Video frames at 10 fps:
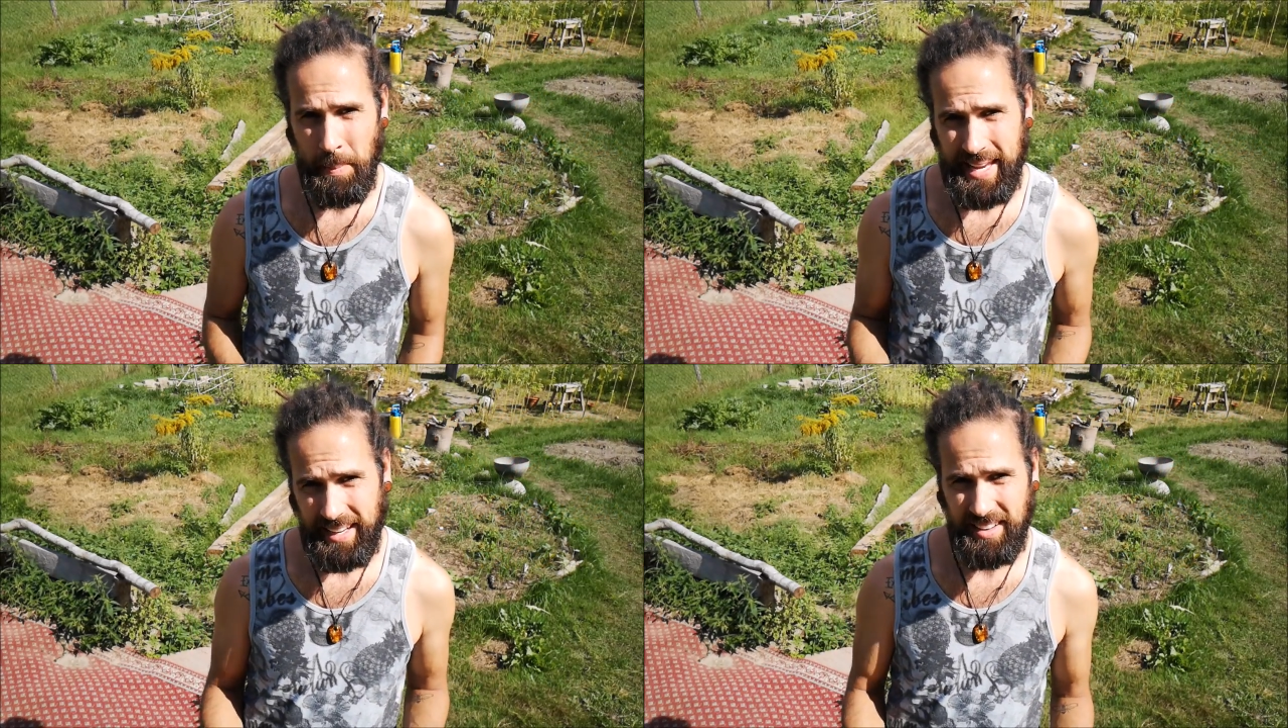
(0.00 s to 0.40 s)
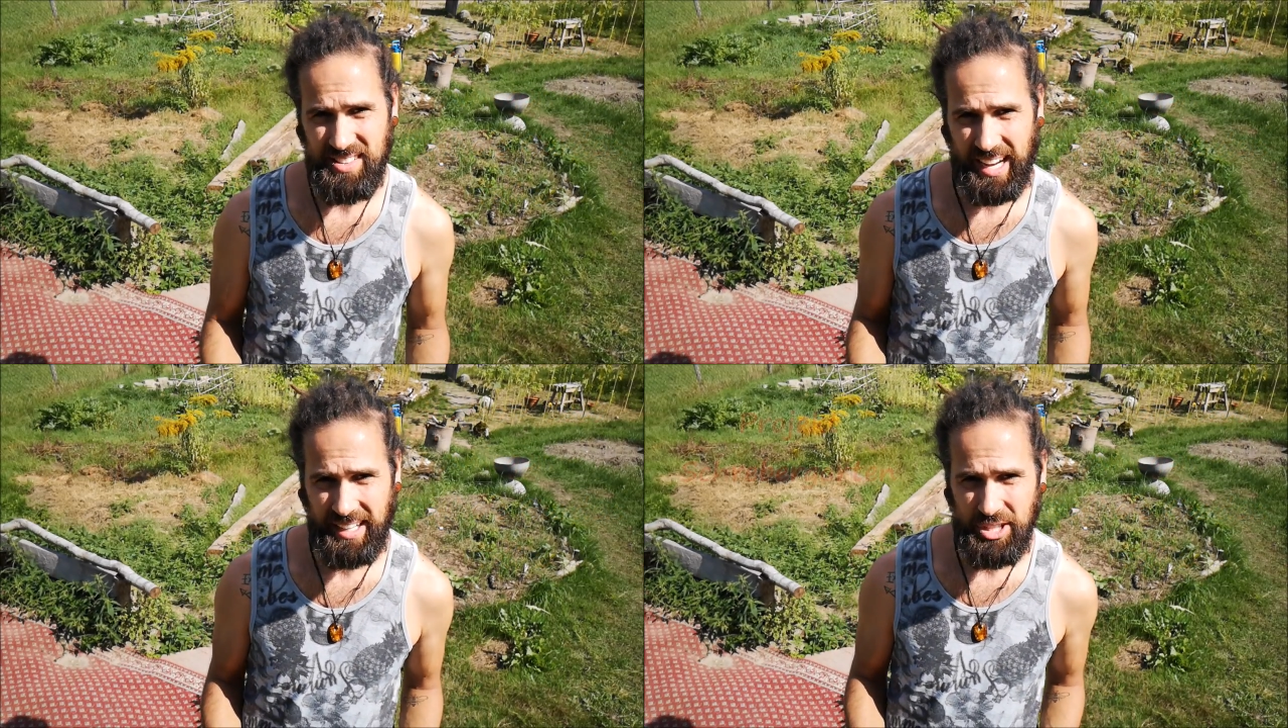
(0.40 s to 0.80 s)
Mich hat das
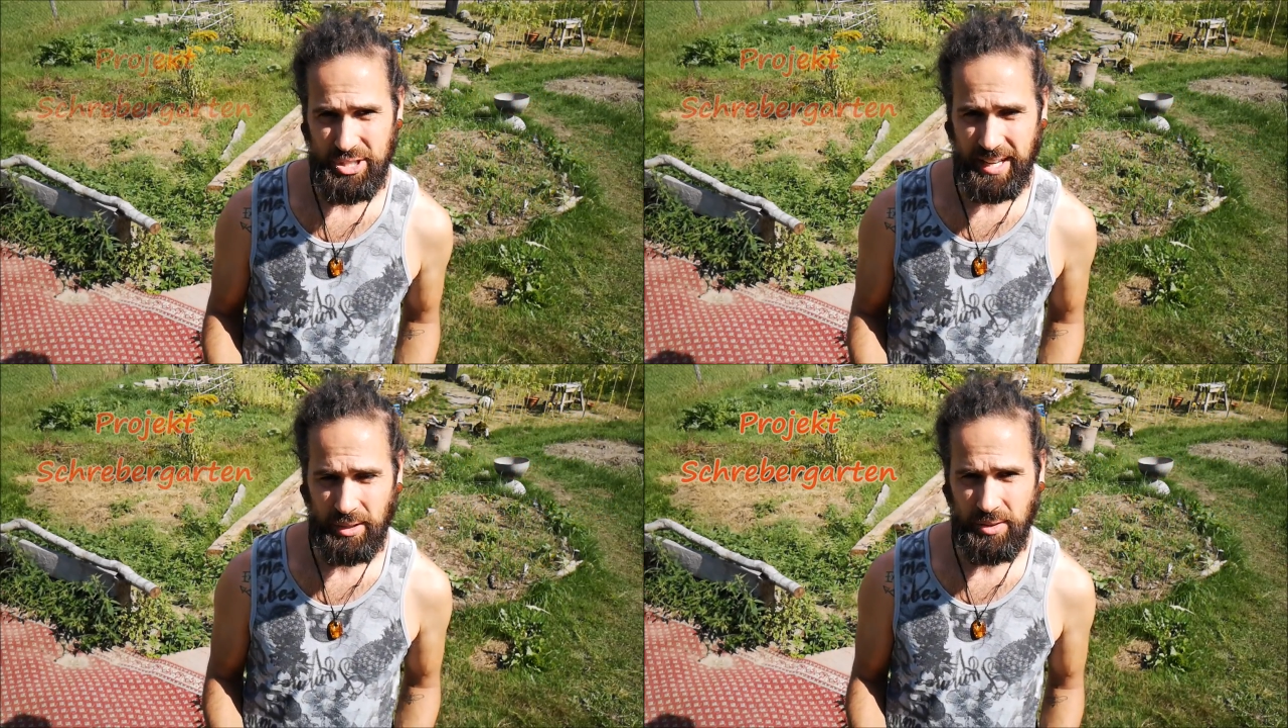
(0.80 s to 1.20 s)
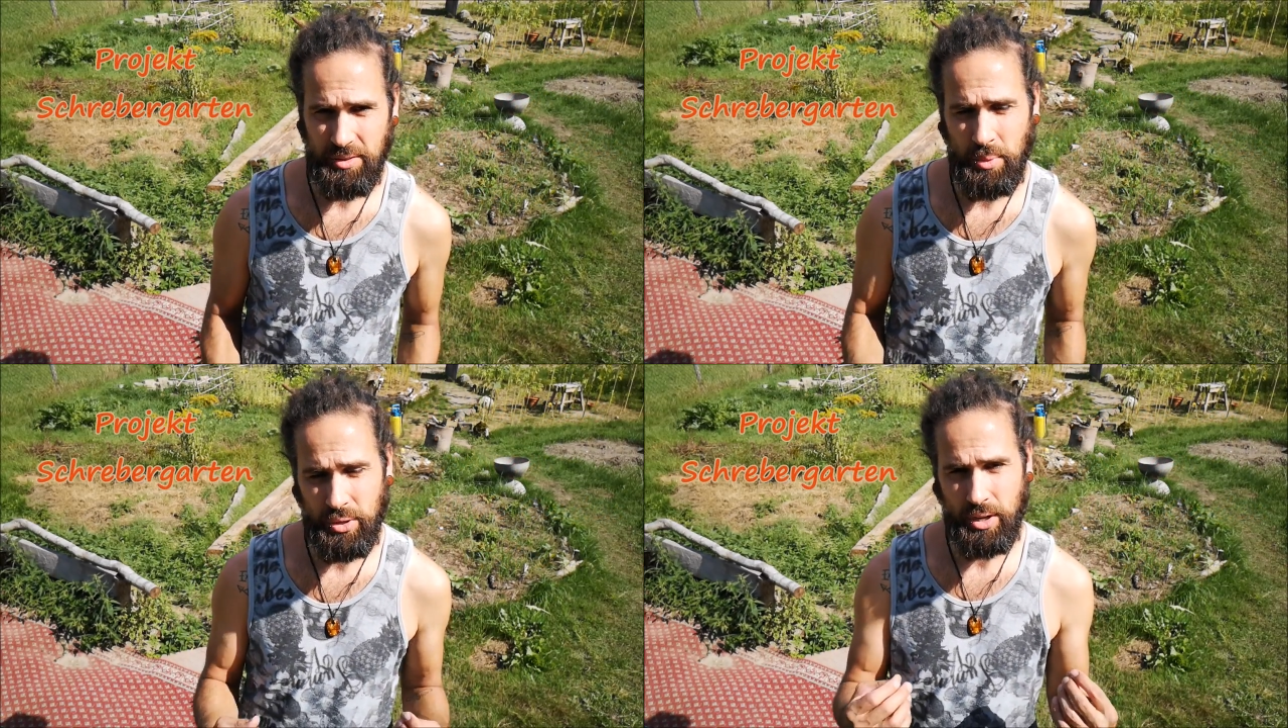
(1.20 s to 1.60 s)
angesteckt und
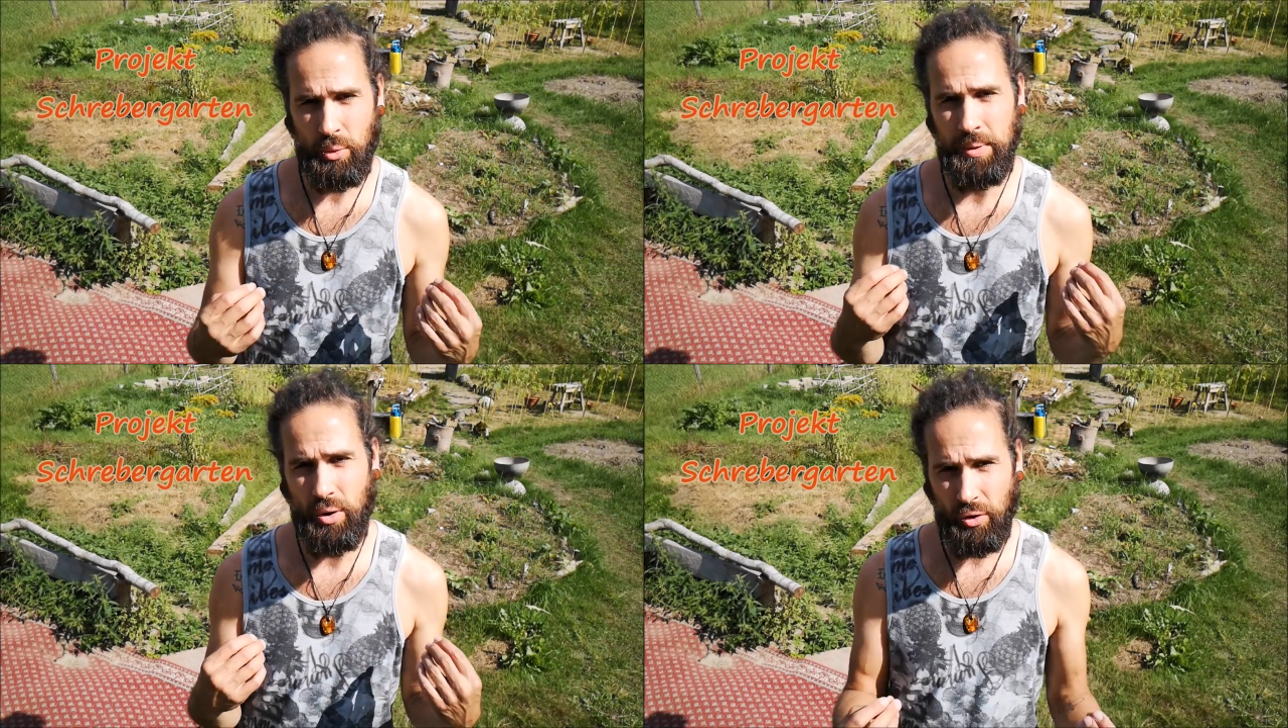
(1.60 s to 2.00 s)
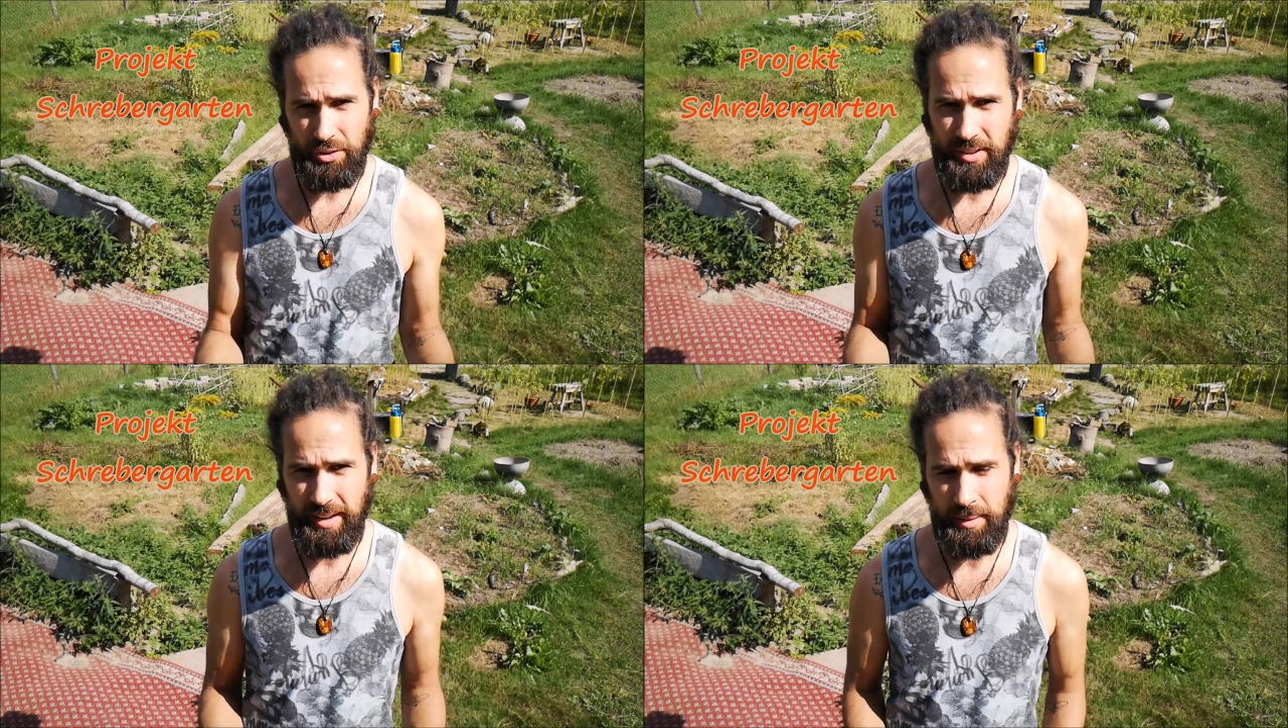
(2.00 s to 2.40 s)
das möchte ich auch mit
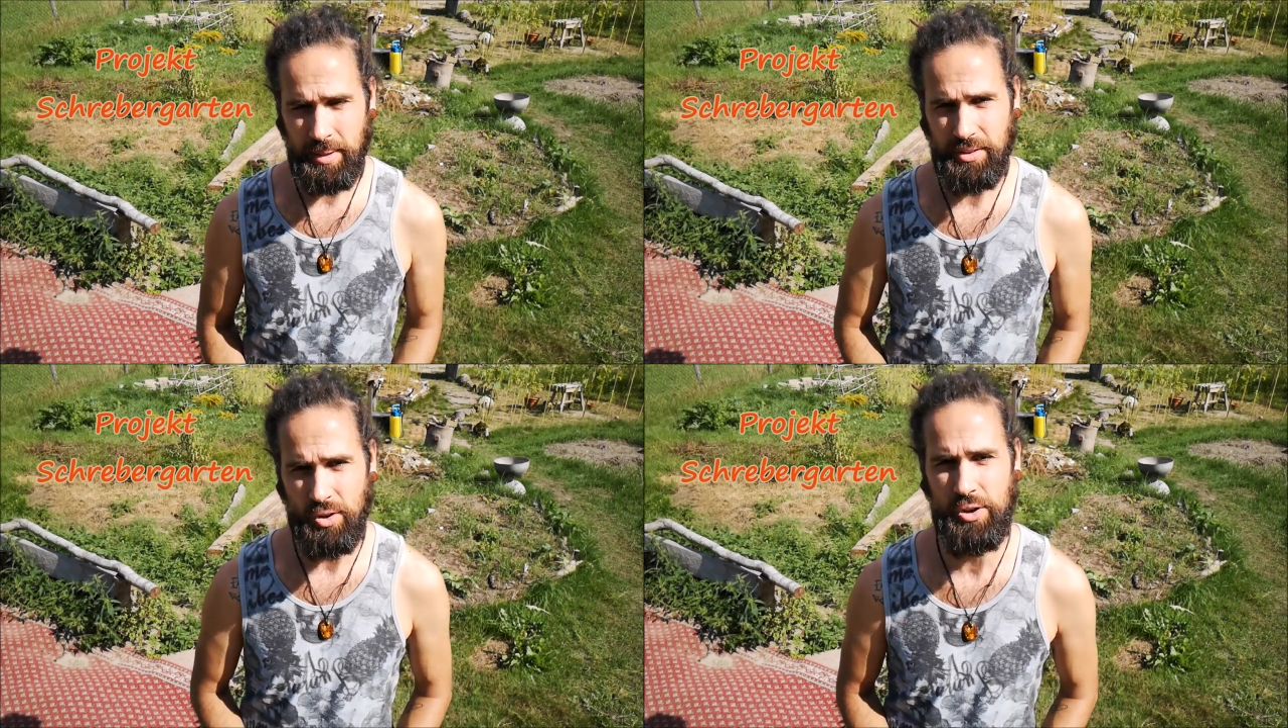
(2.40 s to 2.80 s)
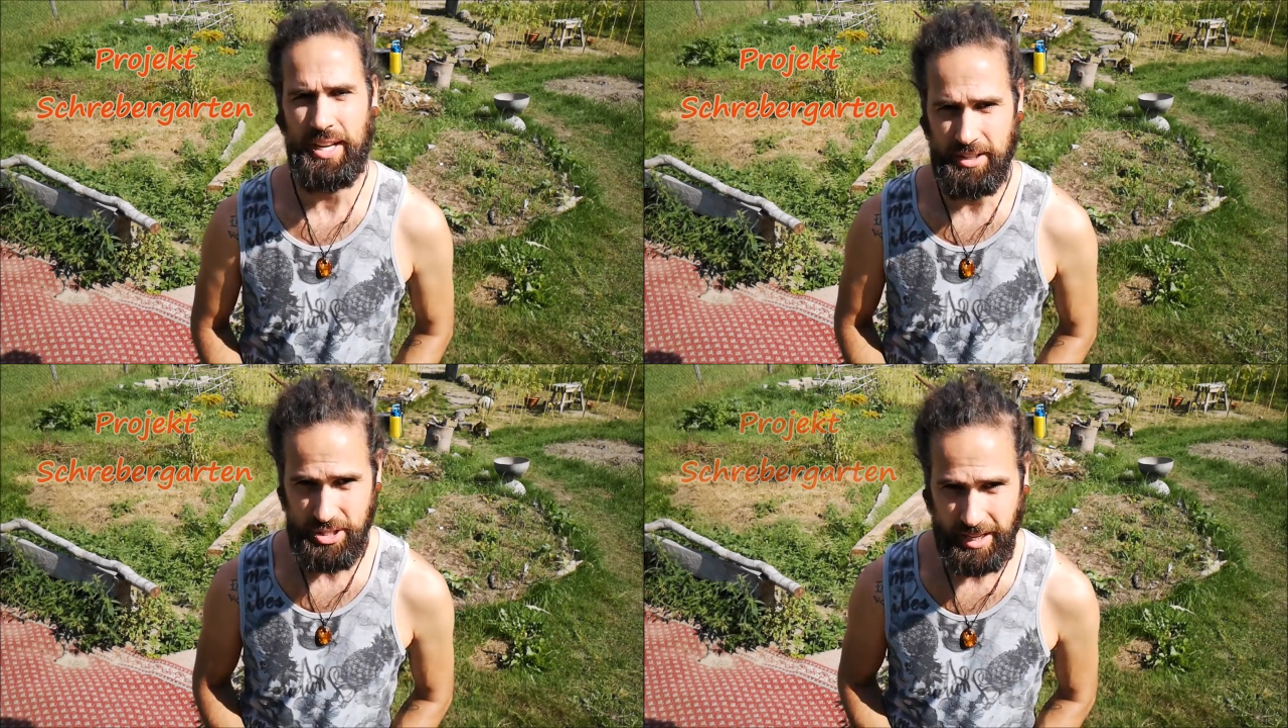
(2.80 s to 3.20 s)
euch teilen, damit es euch
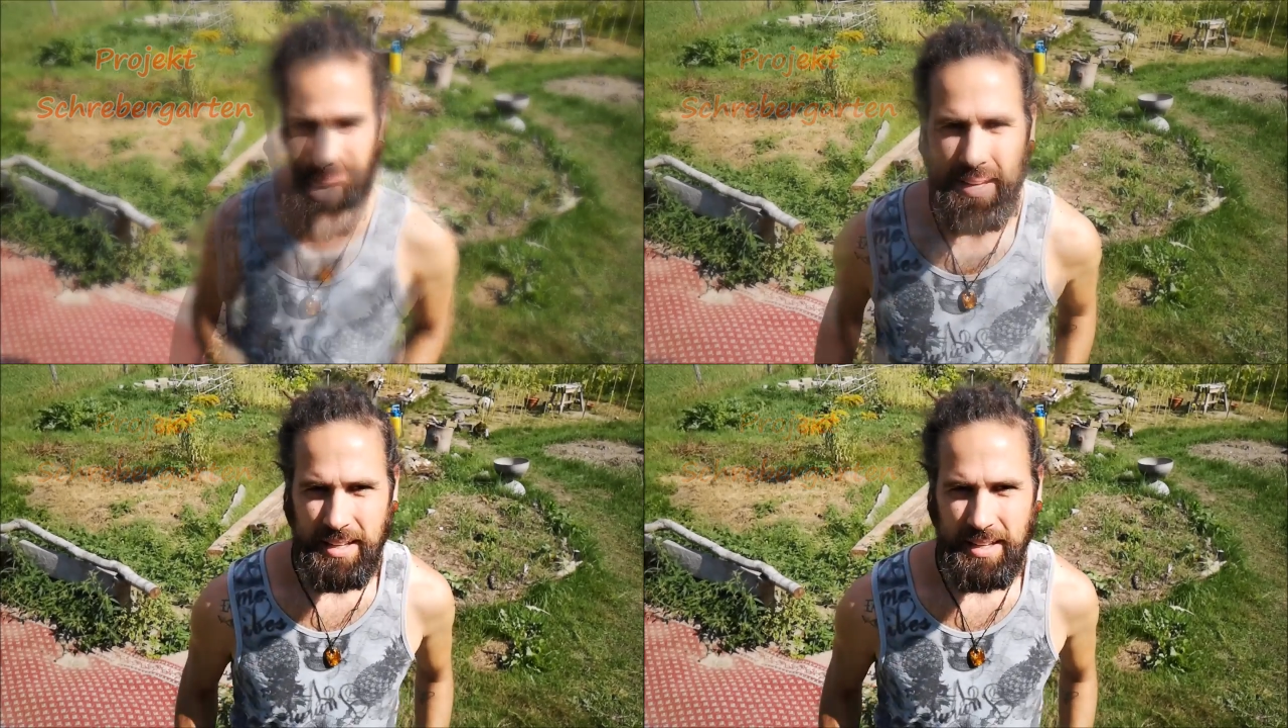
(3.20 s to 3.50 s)
ansteckt.